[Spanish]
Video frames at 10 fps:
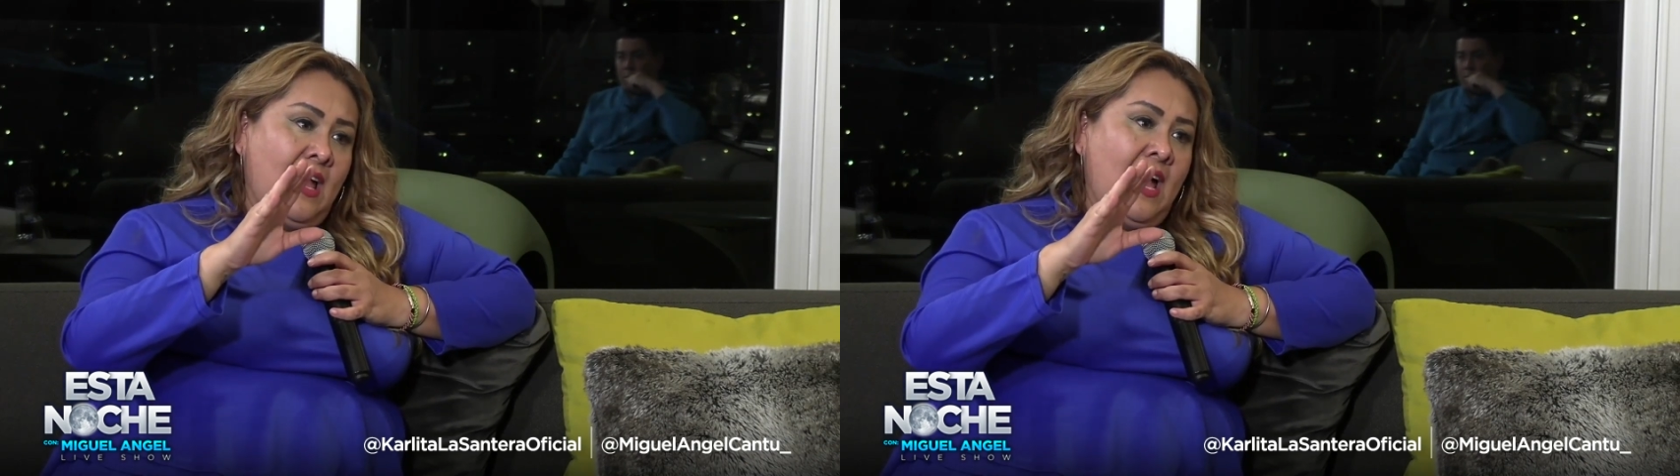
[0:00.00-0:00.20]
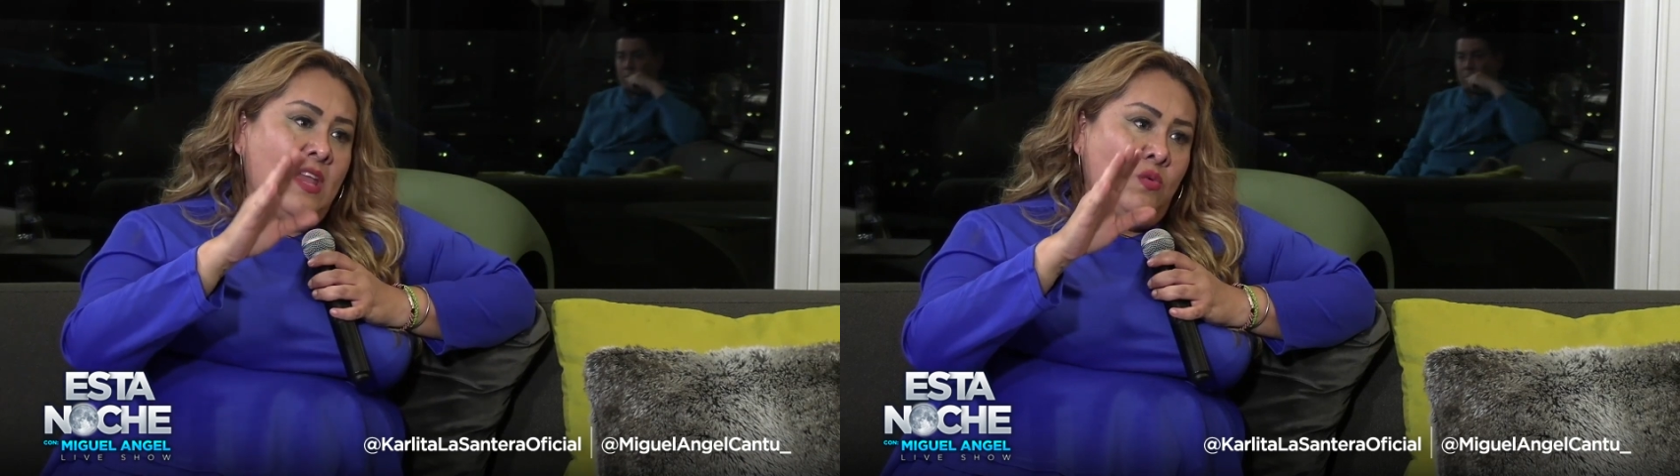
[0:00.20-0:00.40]

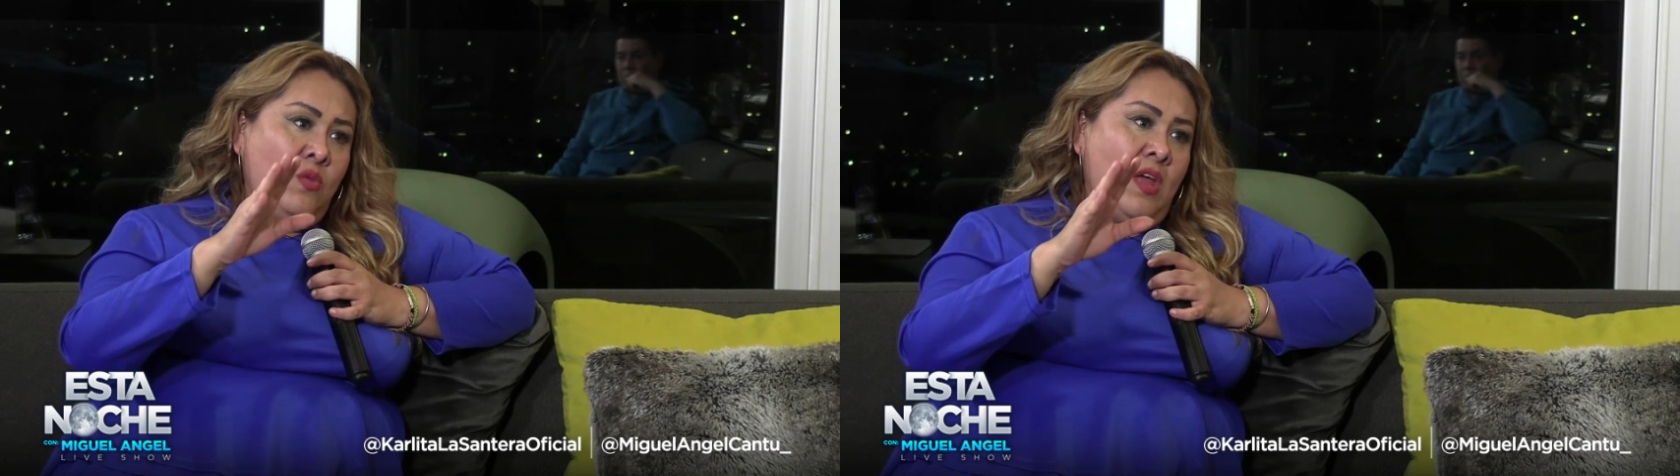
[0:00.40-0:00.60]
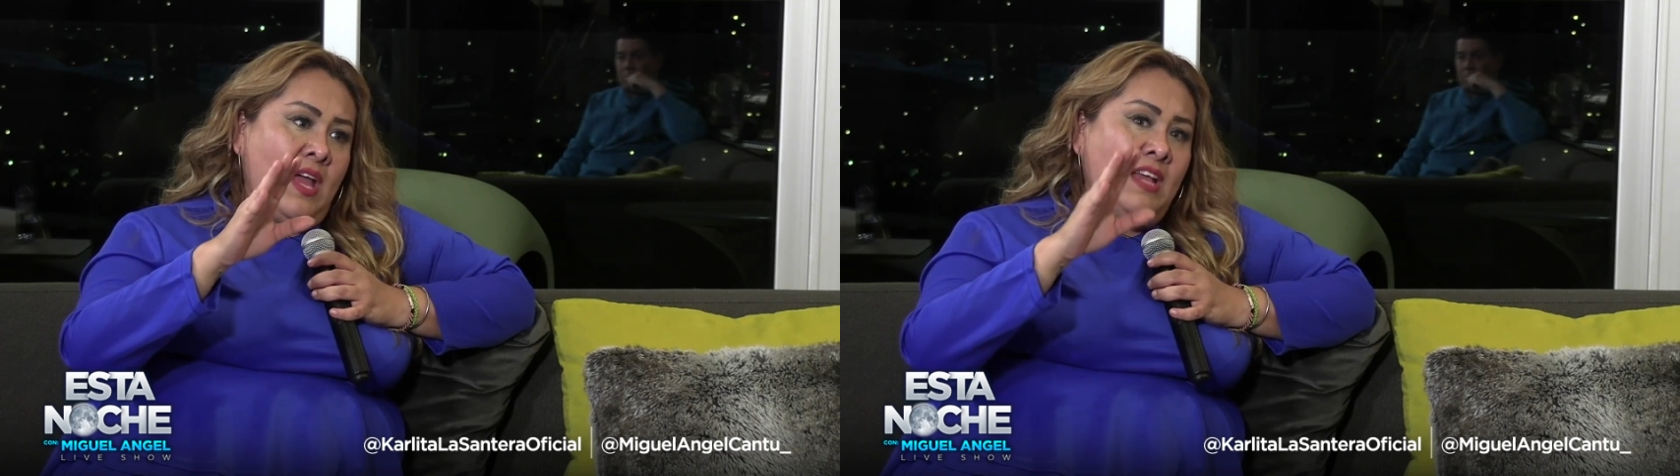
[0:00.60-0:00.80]

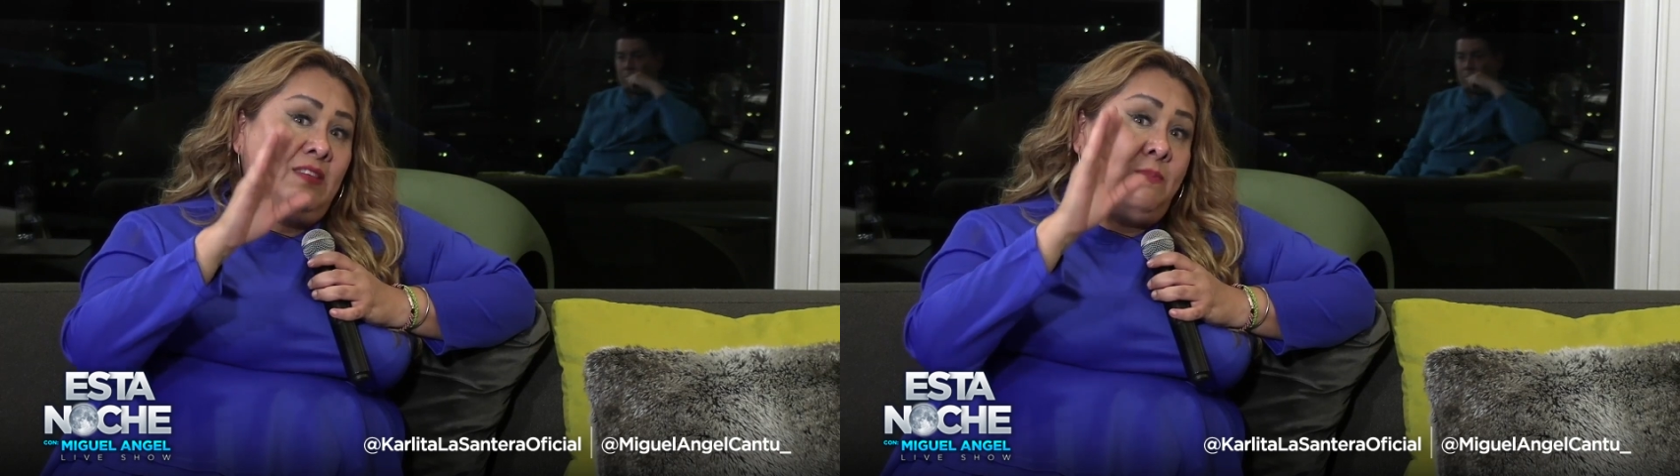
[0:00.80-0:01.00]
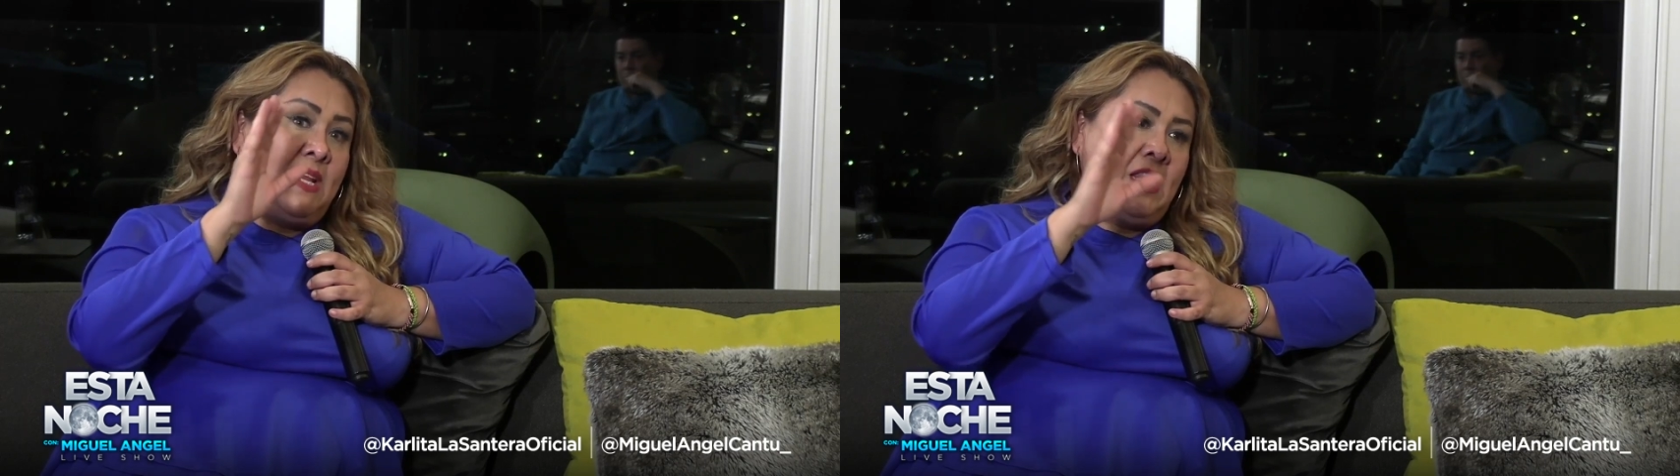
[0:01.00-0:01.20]
ayuda
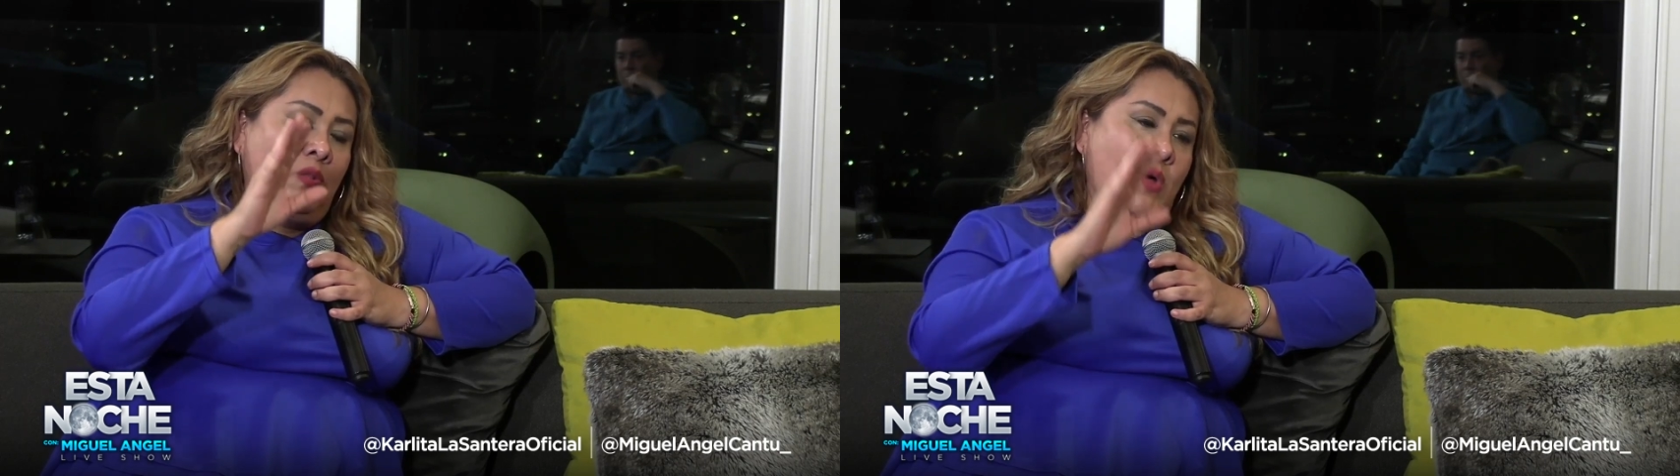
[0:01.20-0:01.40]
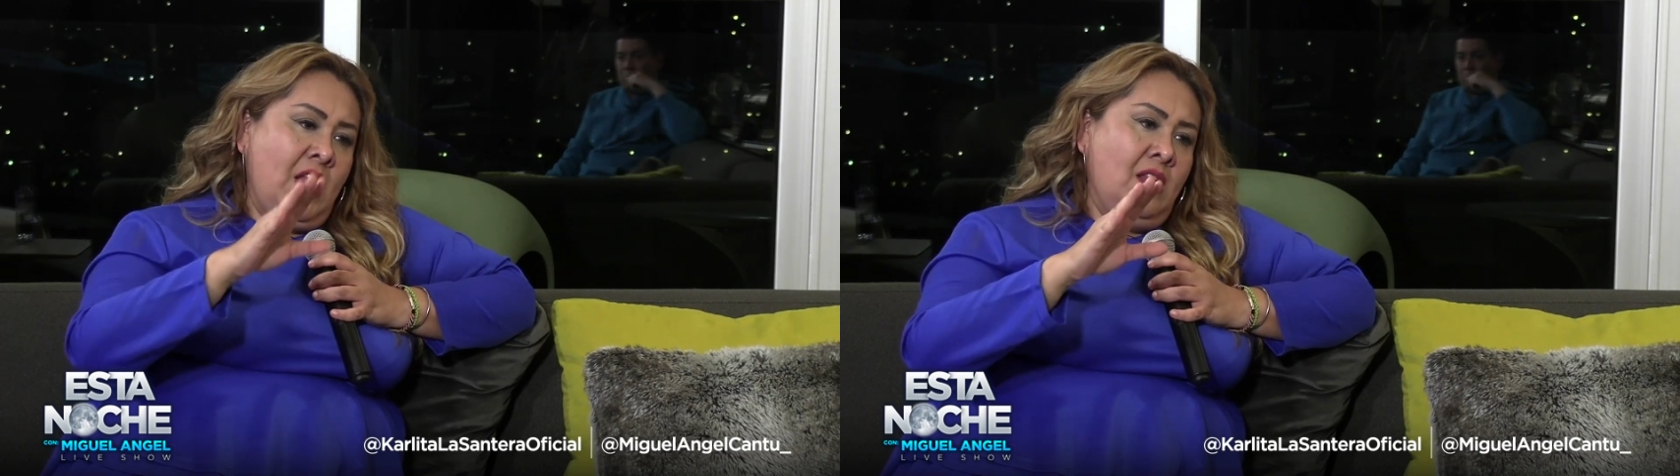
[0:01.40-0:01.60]

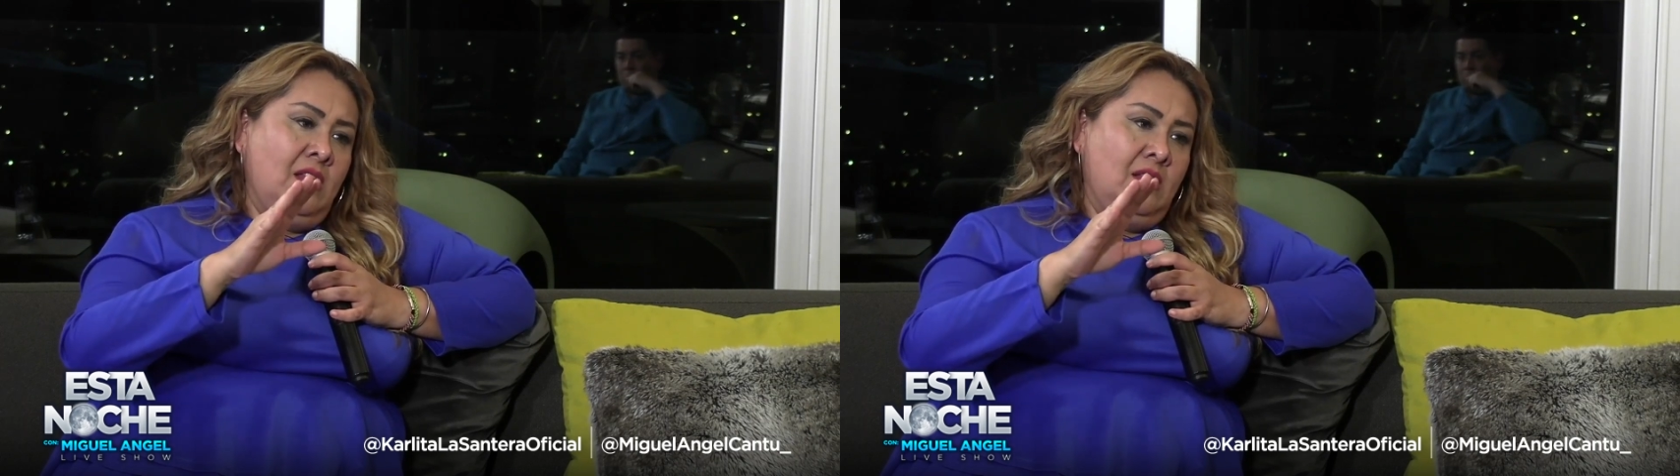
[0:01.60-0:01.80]
espiritual